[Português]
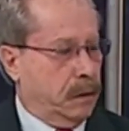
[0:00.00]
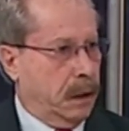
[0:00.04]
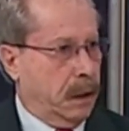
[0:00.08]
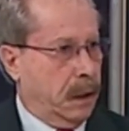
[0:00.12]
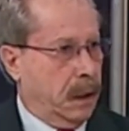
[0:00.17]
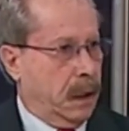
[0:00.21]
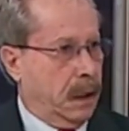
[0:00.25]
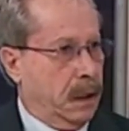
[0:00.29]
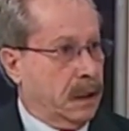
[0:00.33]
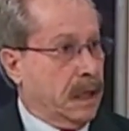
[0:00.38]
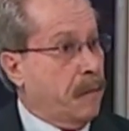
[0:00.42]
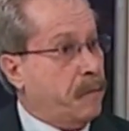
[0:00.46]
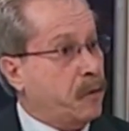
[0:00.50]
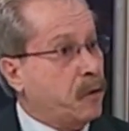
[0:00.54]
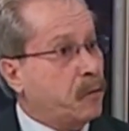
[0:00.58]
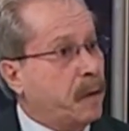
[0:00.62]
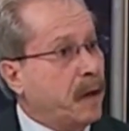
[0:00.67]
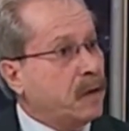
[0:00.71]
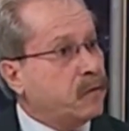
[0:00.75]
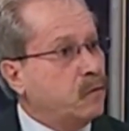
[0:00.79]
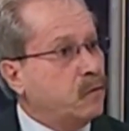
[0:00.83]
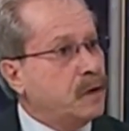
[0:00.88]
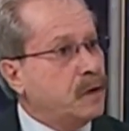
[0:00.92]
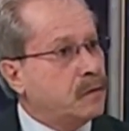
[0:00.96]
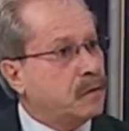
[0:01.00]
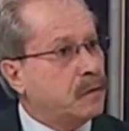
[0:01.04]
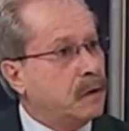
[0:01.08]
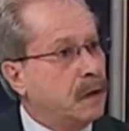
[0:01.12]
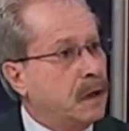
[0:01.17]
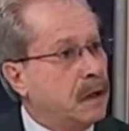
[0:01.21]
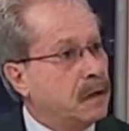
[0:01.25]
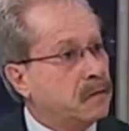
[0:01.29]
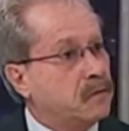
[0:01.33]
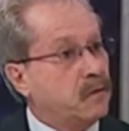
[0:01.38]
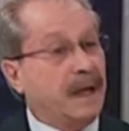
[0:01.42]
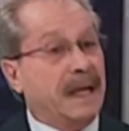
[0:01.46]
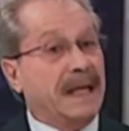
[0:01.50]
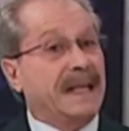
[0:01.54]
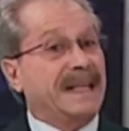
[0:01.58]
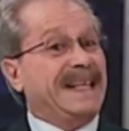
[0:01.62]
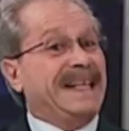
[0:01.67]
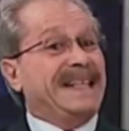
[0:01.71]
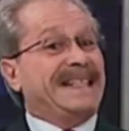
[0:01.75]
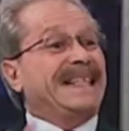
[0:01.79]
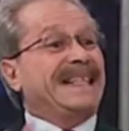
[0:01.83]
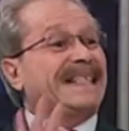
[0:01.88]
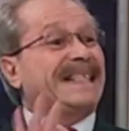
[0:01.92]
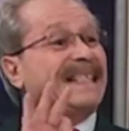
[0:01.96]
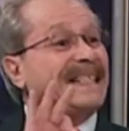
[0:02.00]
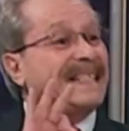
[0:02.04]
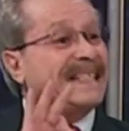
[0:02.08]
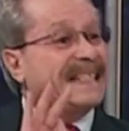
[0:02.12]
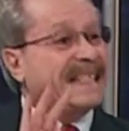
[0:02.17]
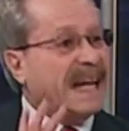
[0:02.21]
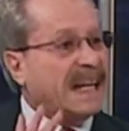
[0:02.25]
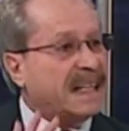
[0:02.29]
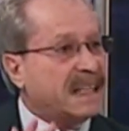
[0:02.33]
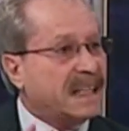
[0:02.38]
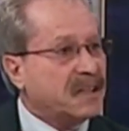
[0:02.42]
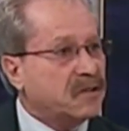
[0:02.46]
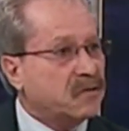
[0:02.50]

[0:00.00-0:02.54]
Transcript: Estava preocupado com isso. Mas, olha, existem certas